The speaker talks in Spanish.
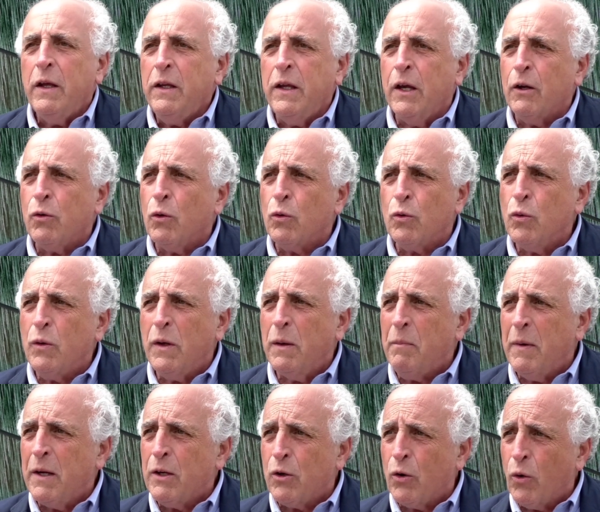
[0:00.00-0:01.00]
Y eso es un
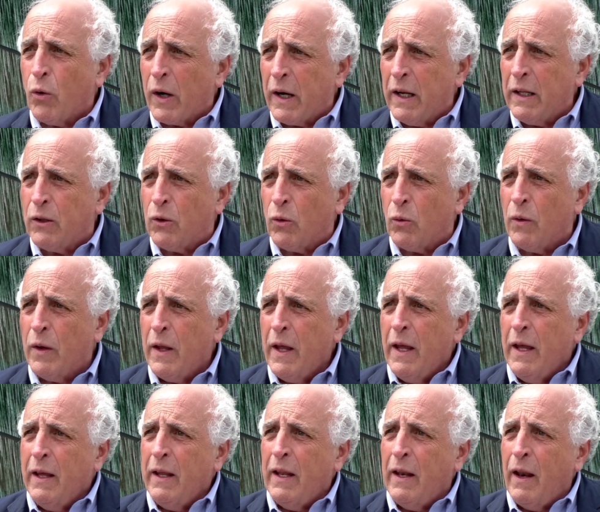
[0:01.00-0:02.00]
inmenso reto.
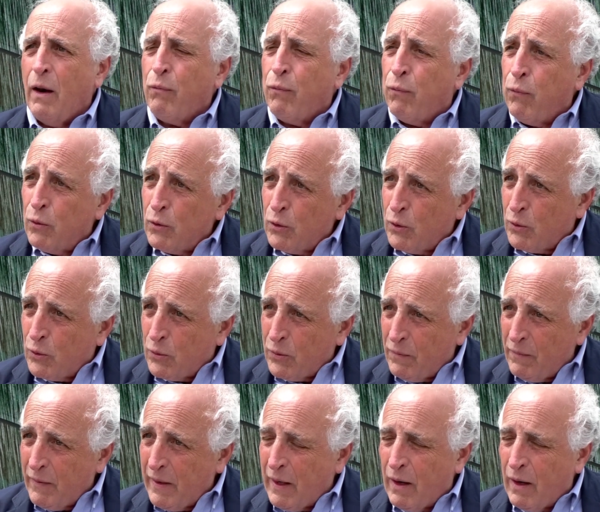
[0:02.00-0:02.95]
En el fondo,